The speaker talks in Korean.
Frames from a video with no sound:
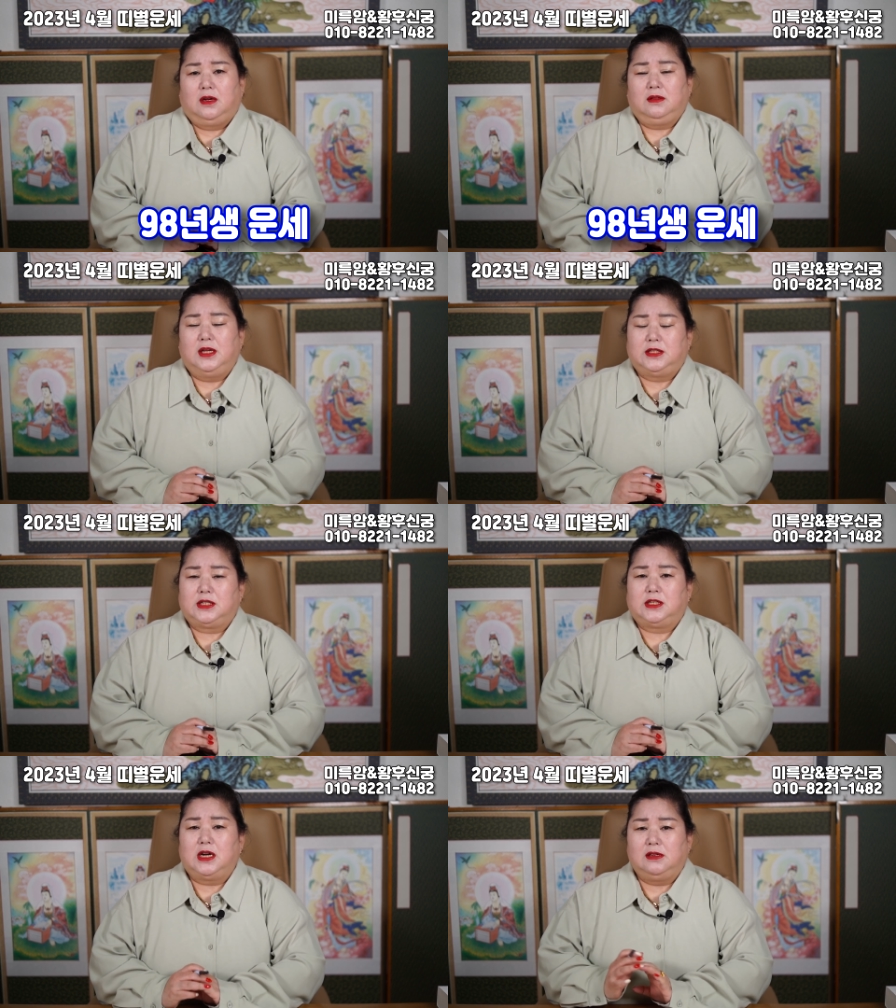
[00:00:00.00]
근데
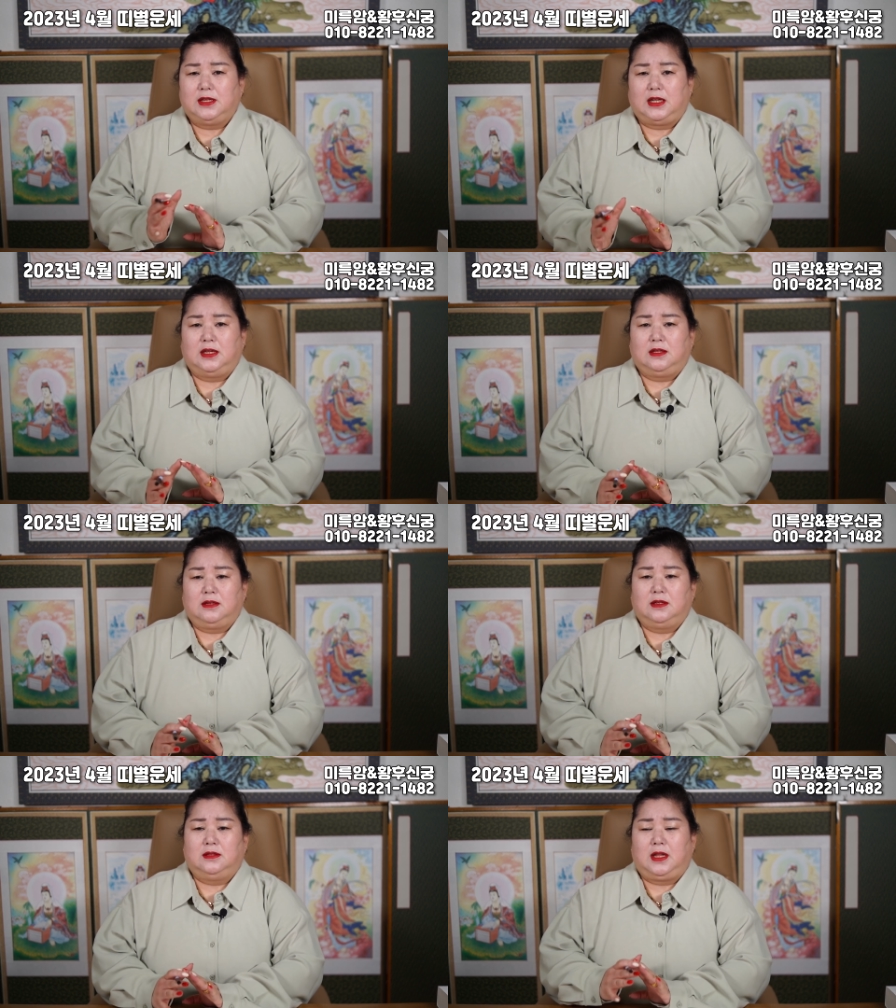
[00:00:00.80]
직장을
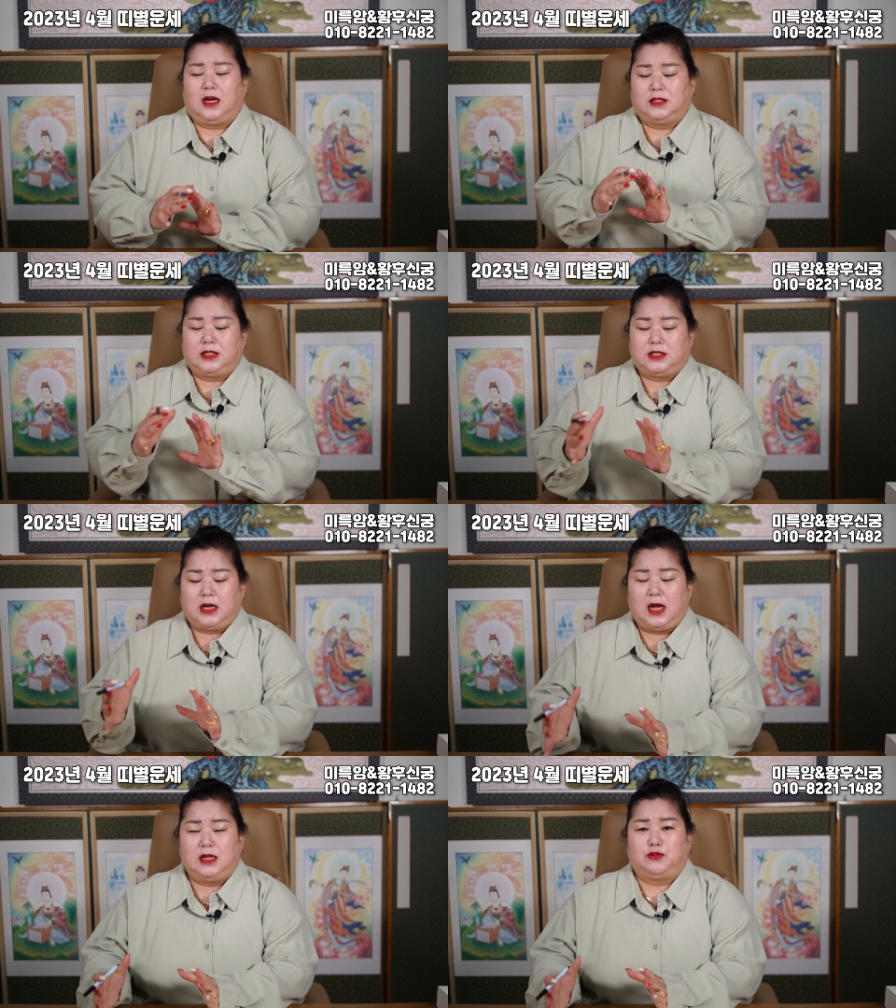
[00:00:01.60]
다니든 내가
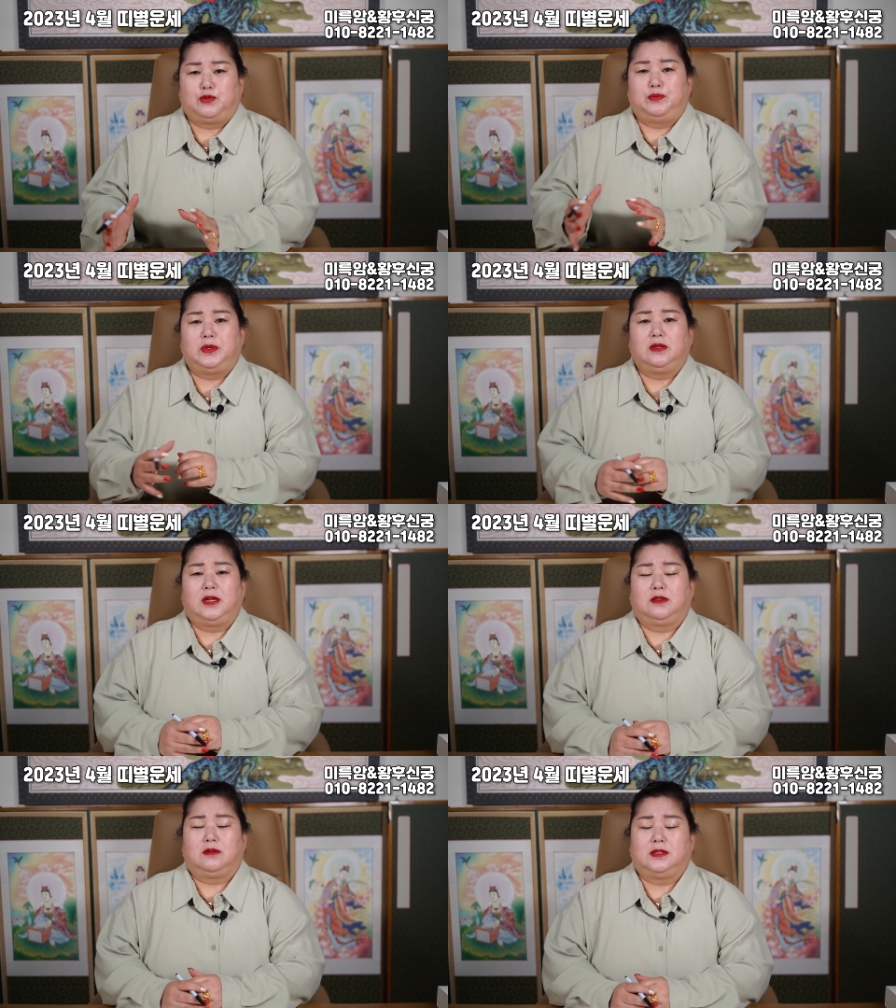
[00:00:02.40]
직장 갈 준비를
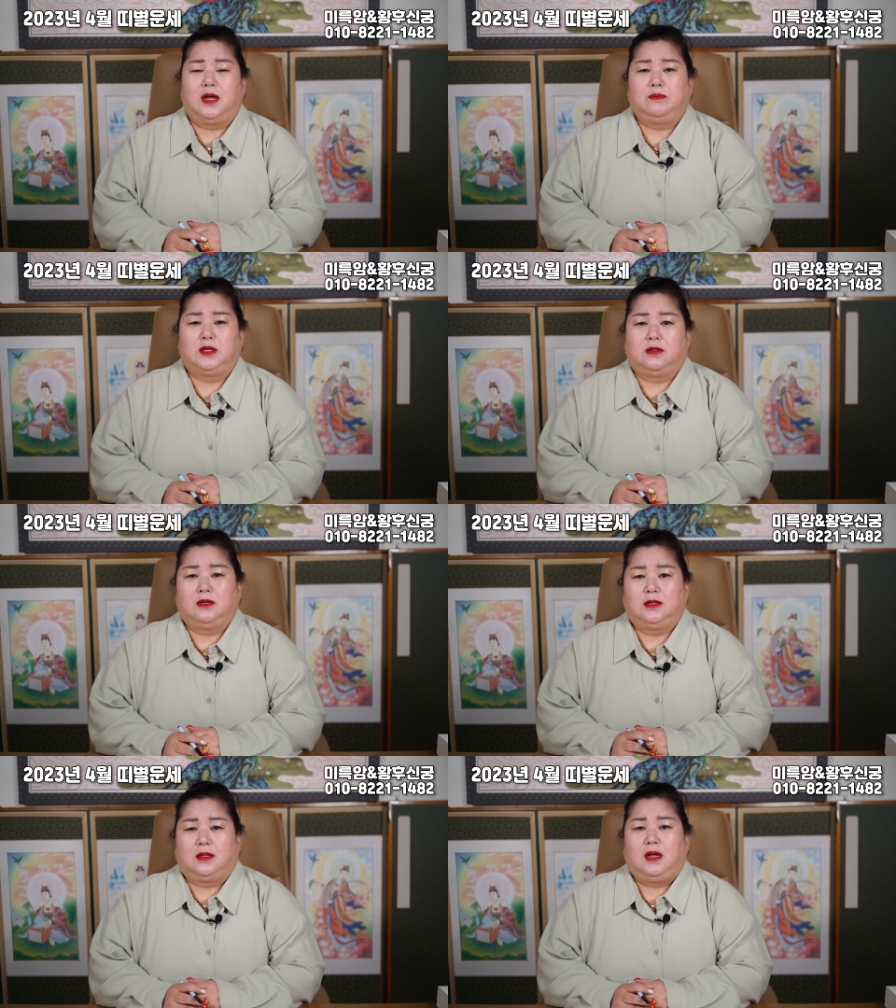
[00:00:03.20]
했던
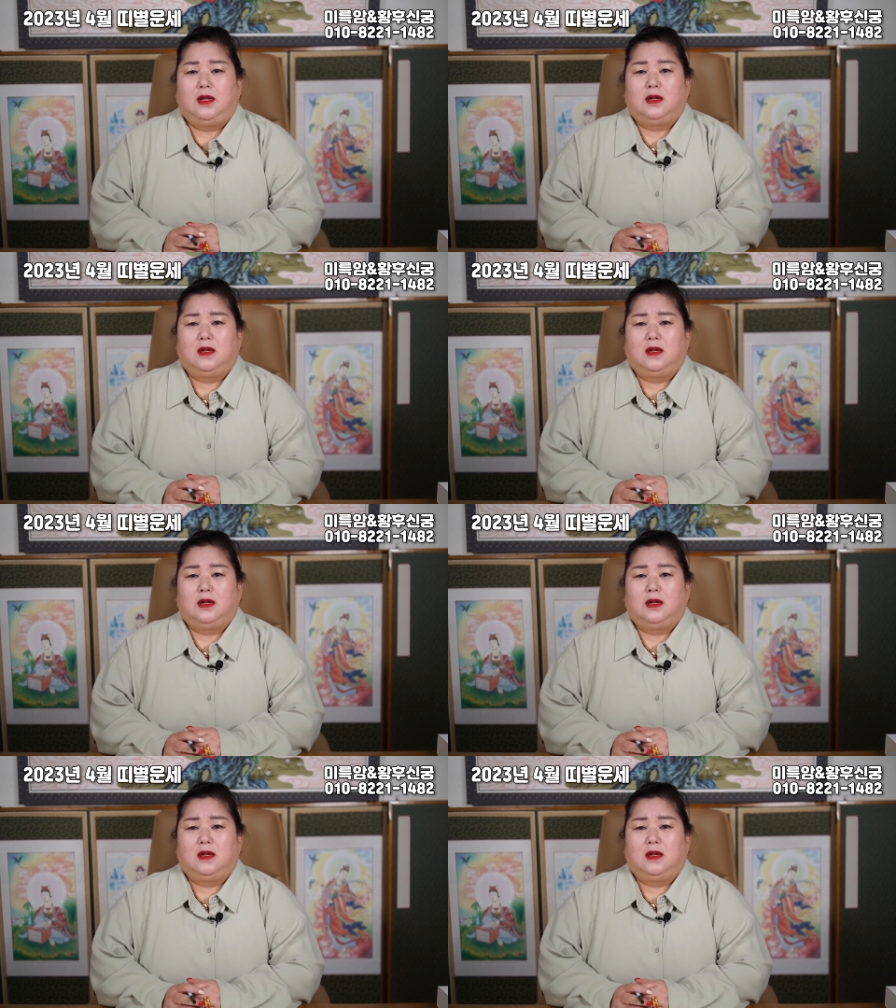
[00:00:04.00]
사람들은